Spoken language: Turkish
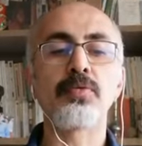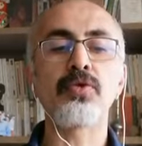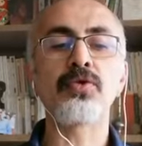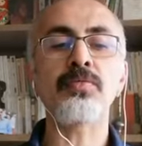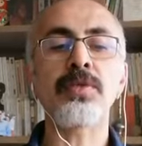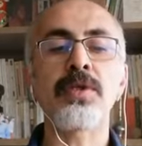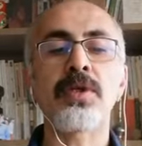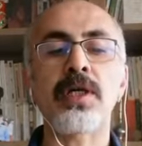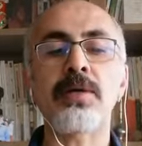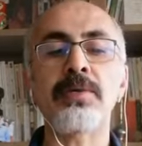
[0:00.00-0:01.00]
Bu durum
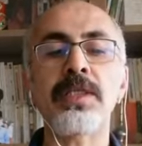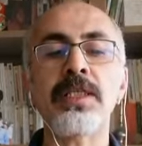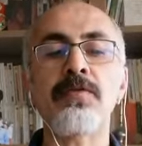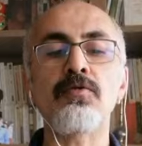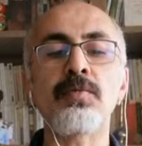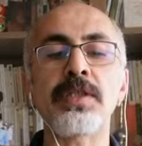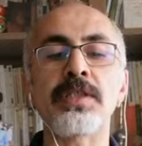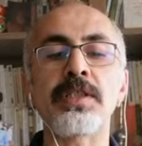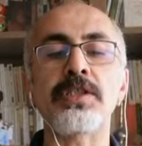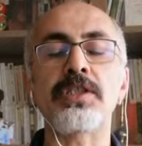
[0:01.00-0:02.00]
ABD ile Avrupa
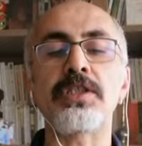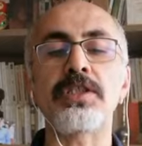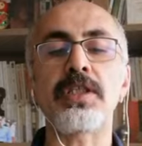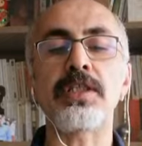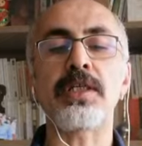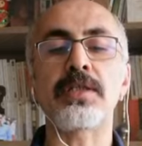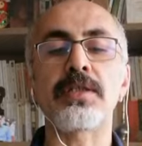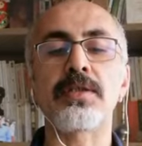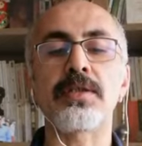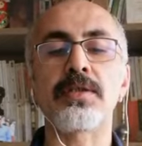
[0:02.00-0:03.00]
arasındaki çelişkileri de
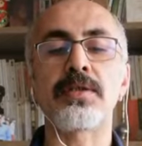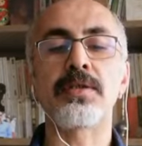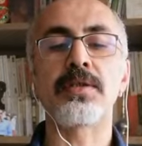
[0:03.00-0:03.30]
arttırdı.